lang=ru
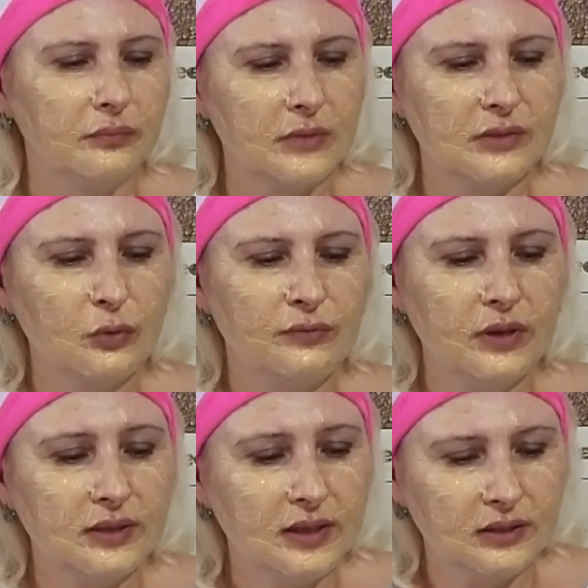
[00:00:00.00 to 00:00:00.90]
свой
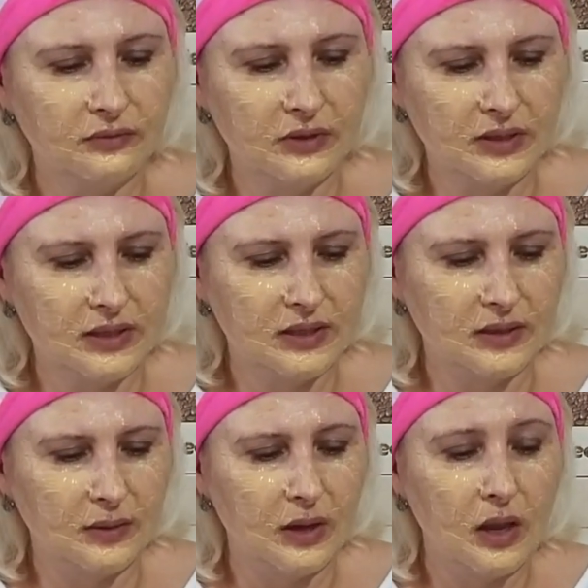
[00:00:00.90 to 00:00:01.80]
вердикт
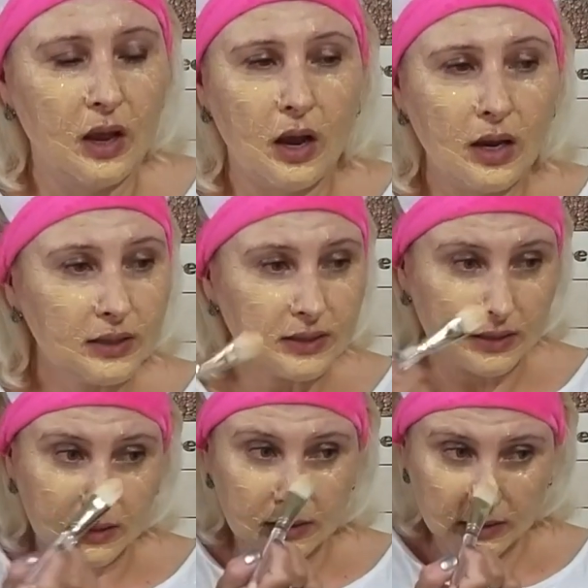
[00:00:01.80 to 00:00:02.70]
вынести. А
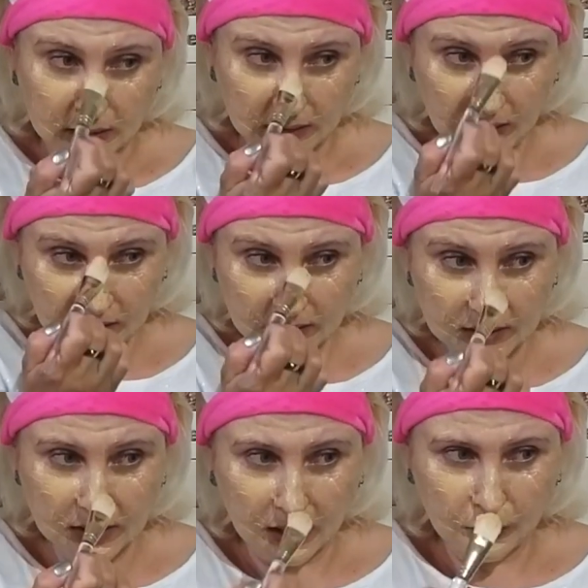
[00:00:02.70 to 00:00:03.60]
здесь я не
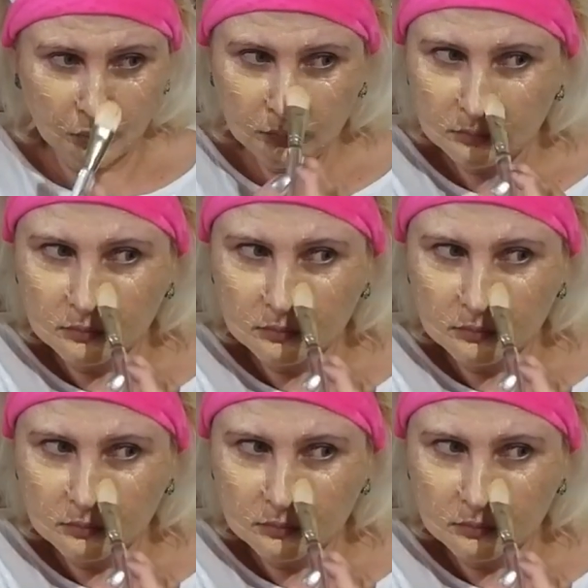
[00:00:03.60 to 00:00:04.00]
знаю,